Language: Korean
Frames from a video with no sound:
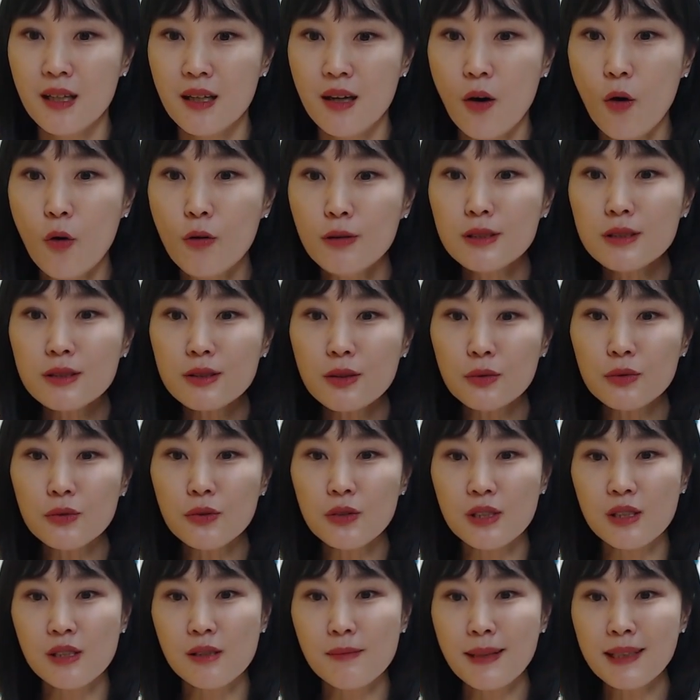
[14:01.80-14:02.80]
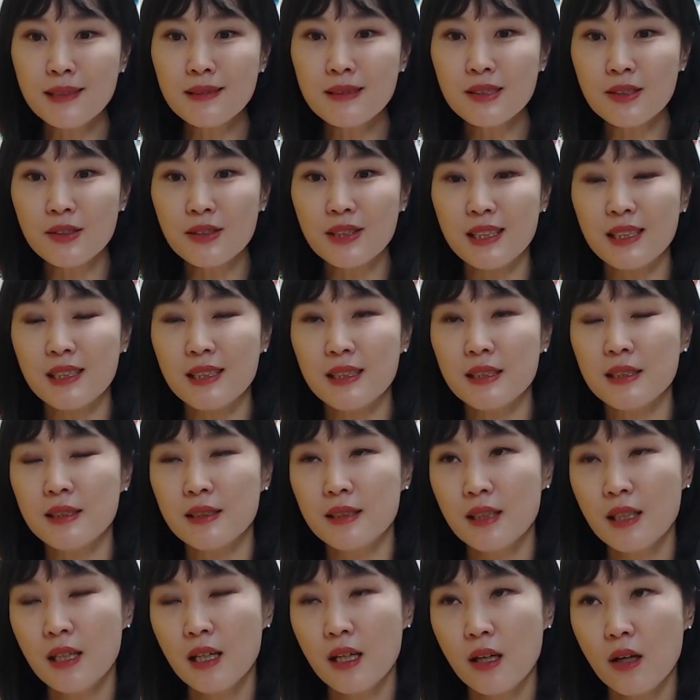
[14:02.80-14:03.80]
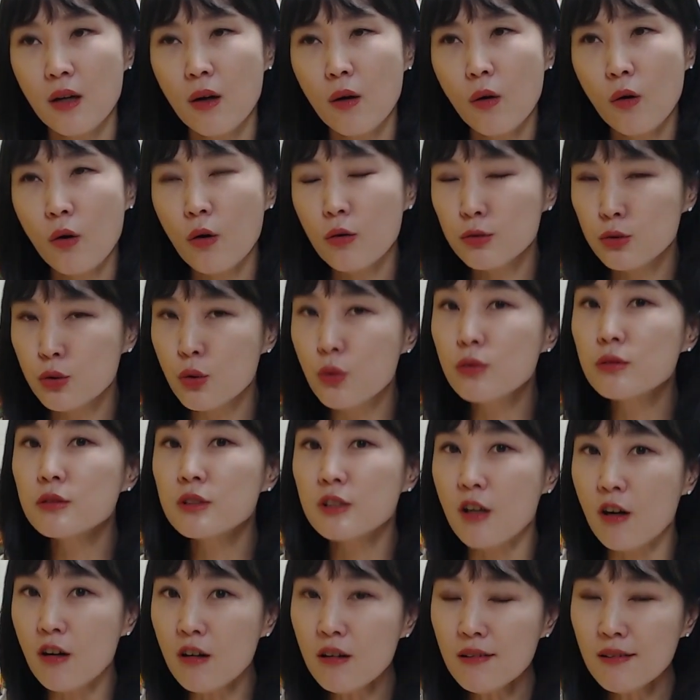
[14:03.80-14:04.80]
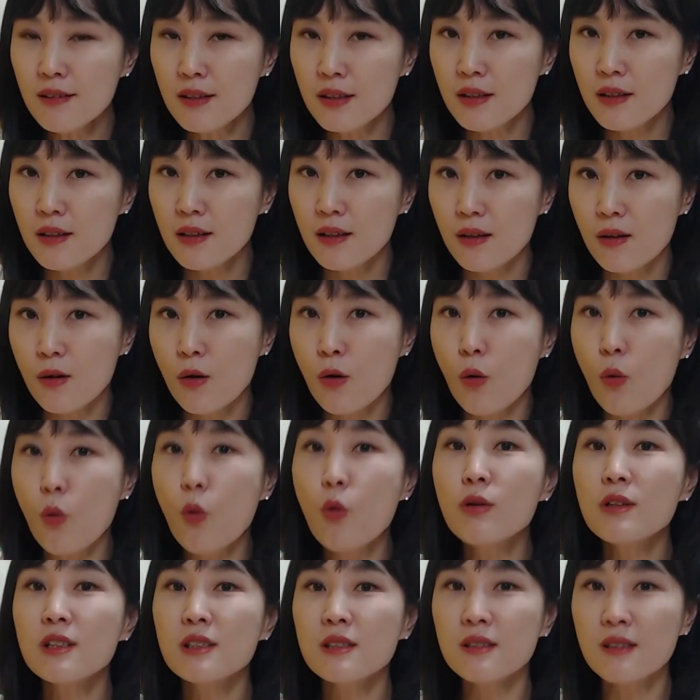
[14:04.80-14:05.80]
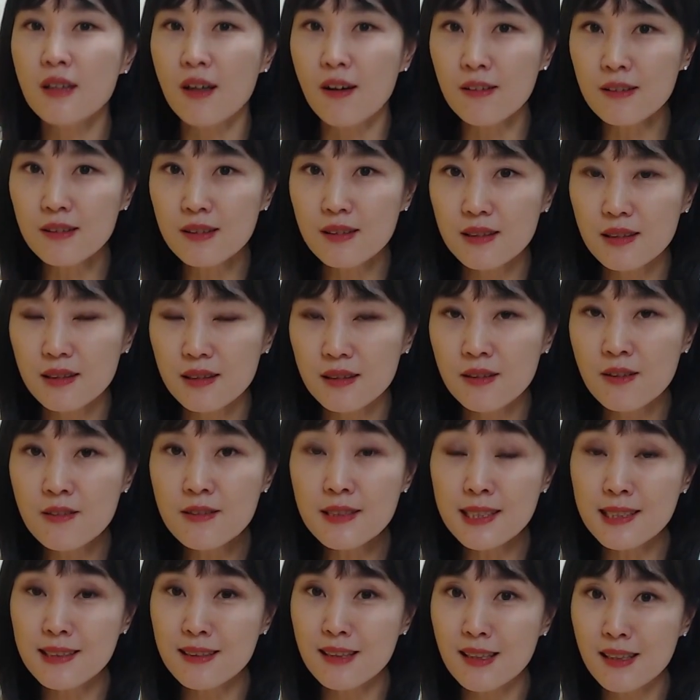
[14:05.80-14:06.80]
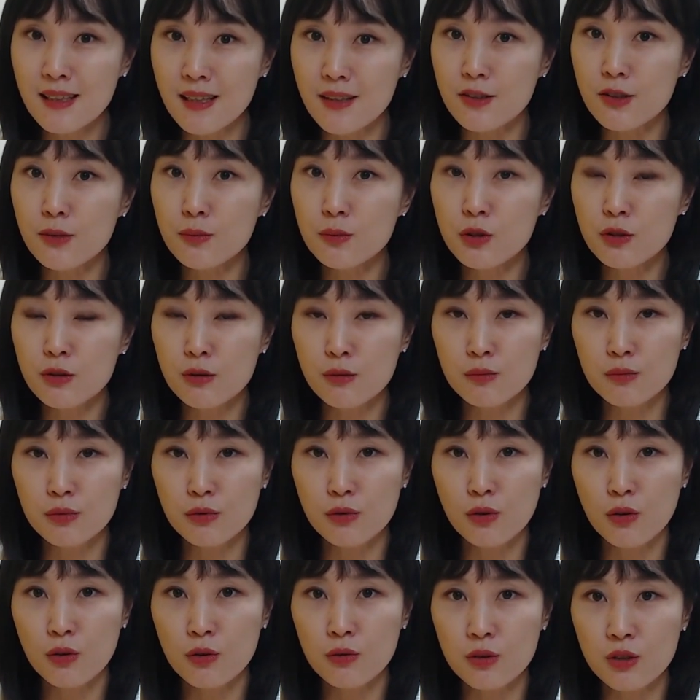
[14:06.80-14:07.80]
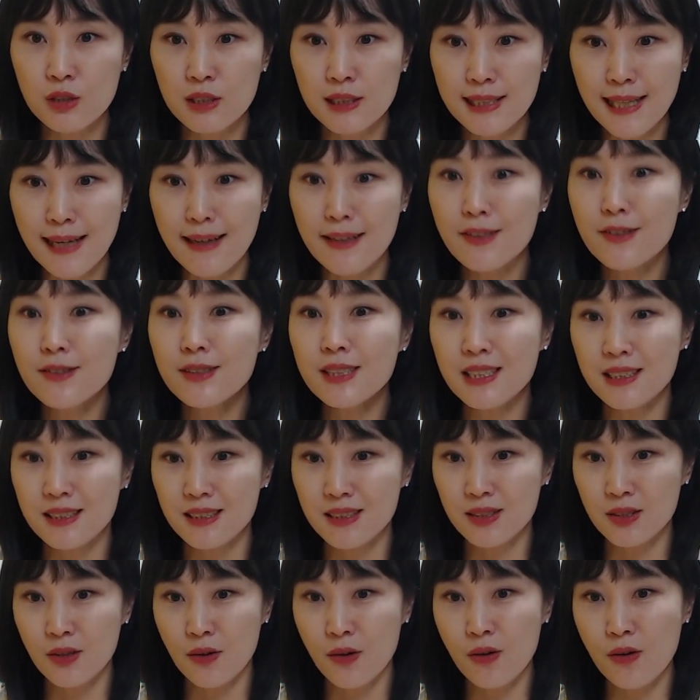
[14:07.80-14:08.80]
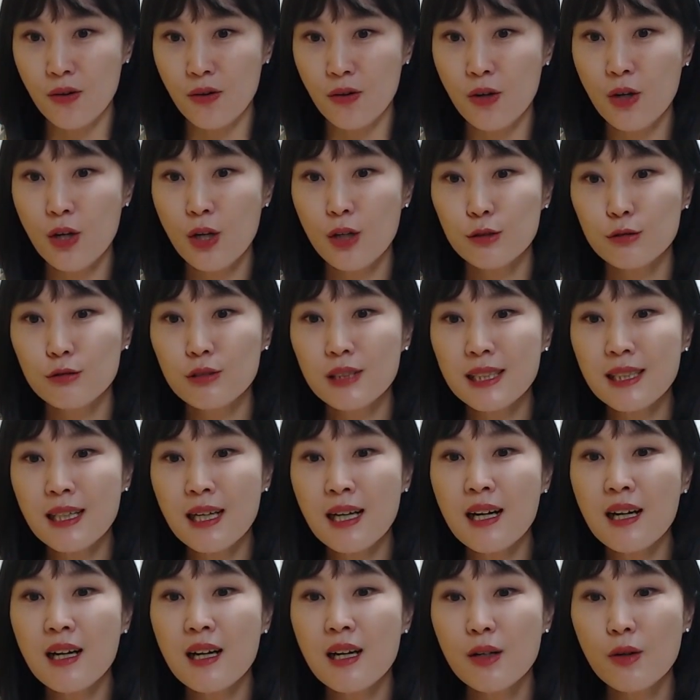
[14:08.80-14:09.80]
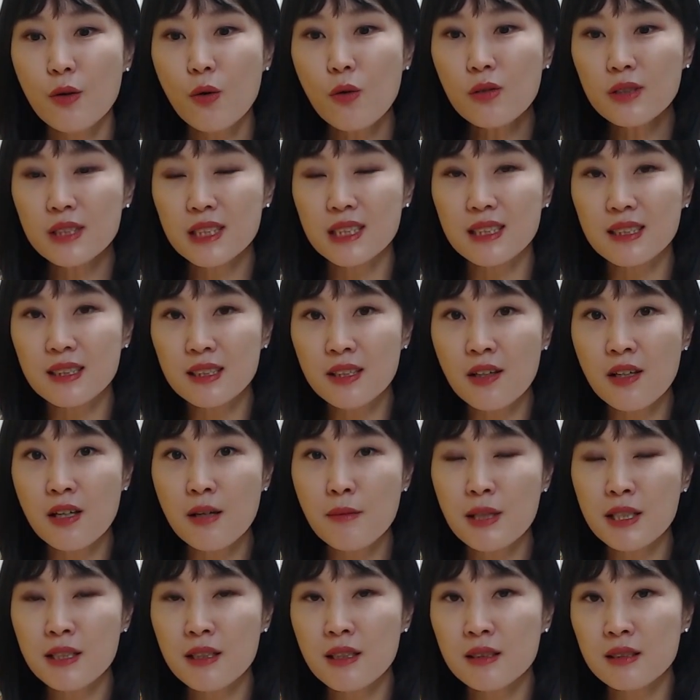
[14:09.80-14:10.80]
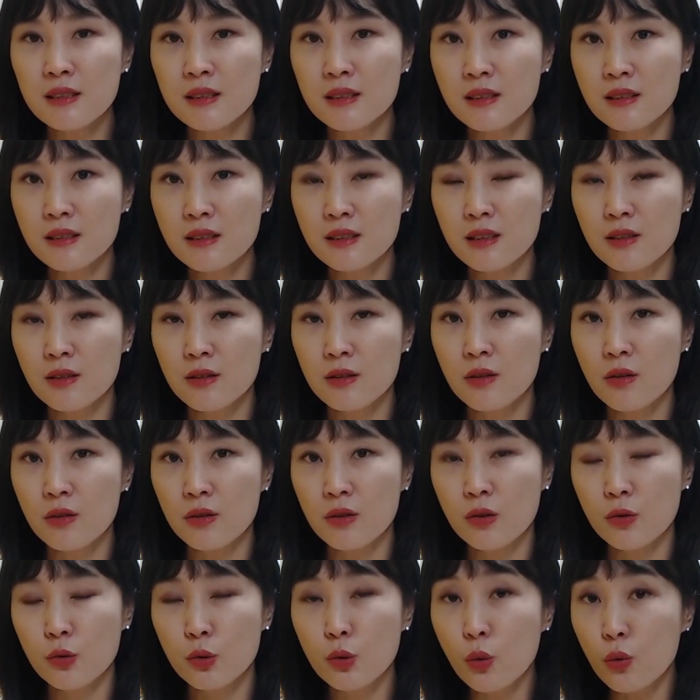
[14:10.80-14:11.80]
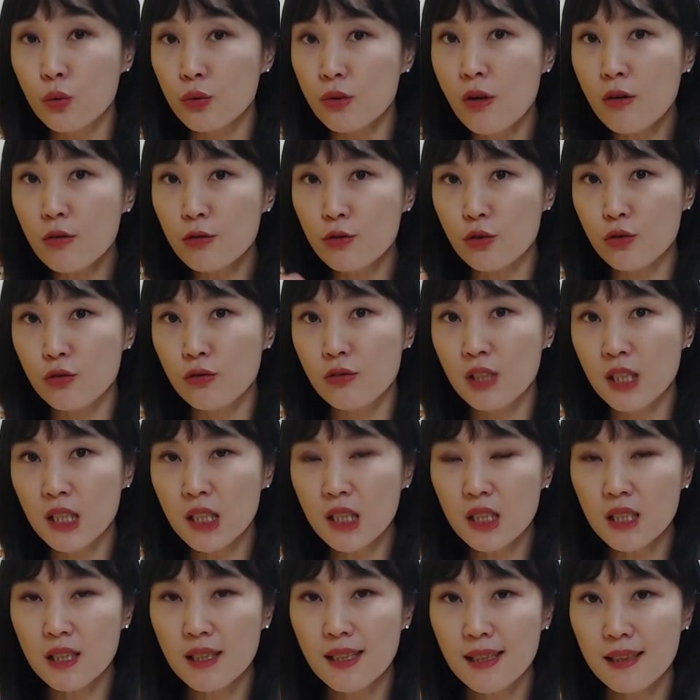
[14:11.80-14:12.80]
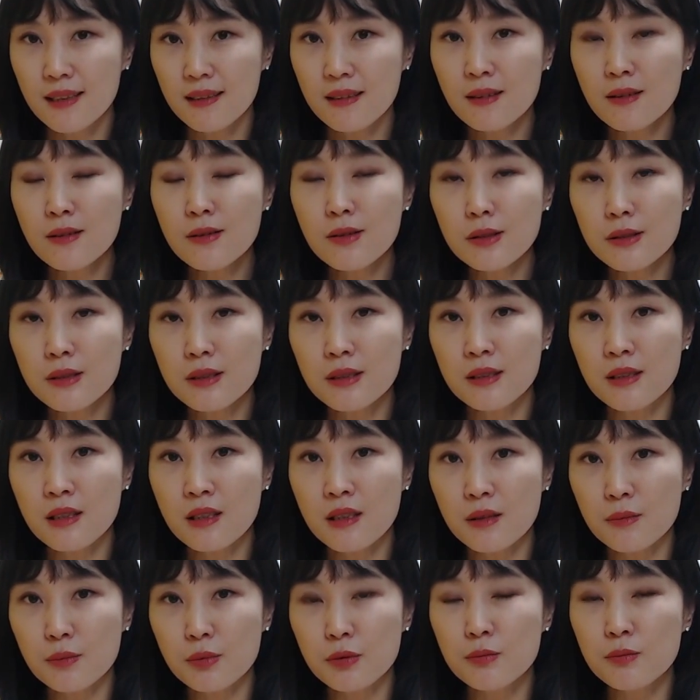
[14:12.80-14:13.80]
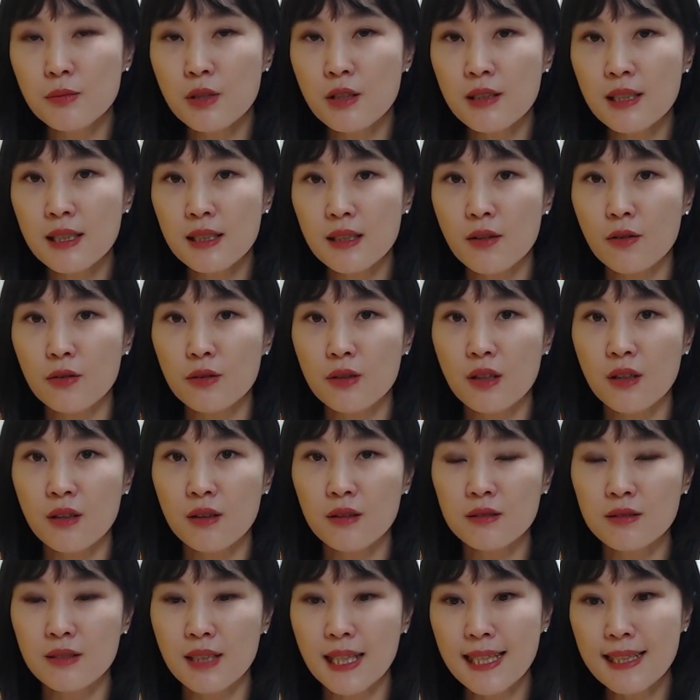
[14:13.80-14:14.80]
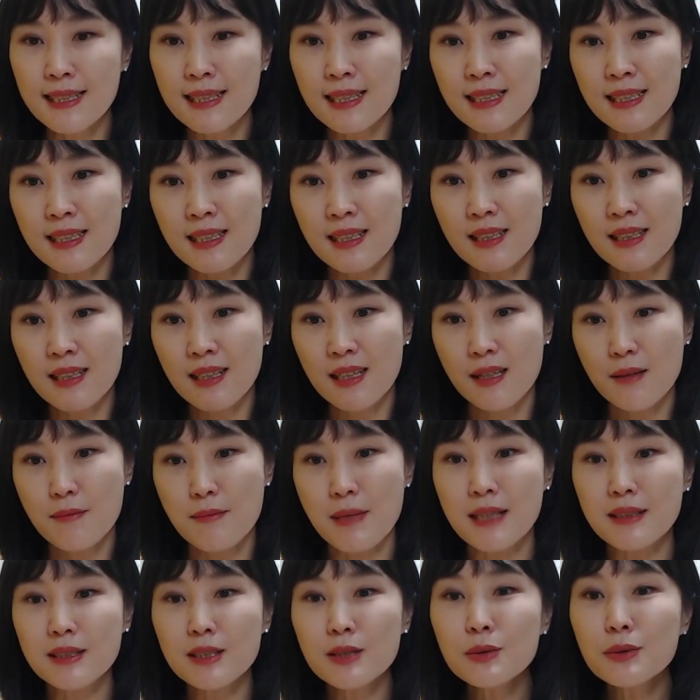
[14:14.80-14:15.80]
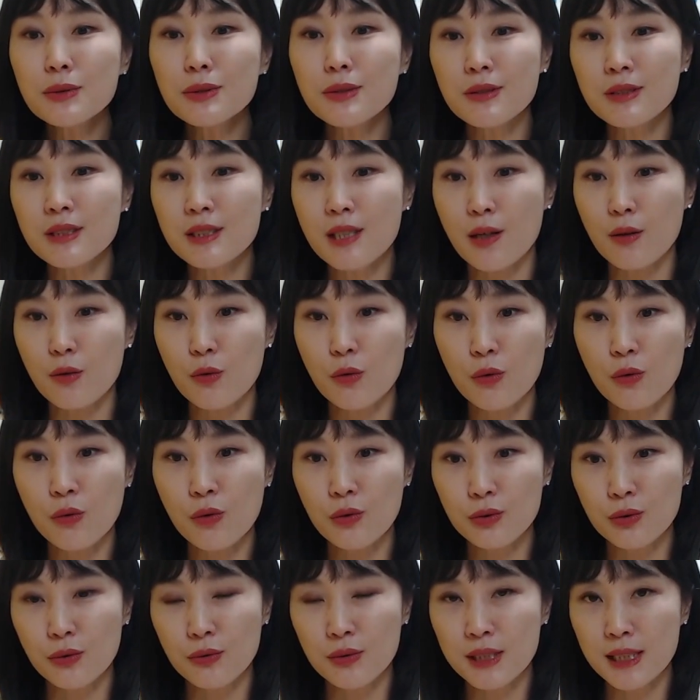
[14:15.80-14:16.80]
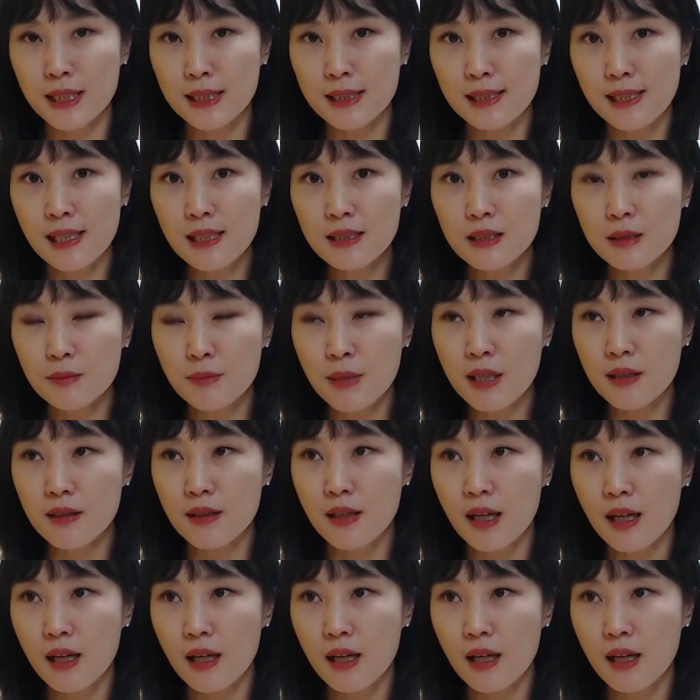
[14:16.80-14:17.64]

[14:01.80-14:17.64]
어느 정도 일반적인 어, 좋은 것, 어, 옳은 것 이런 식의 개념들은 물론 당연히 있죠. 우리가 꼭 지켜야만 하는 그런 어떤 도덕, 윤리 이런 것들이 분명하게 어떤 하나의 마지노선을 갖고 존재를 하지만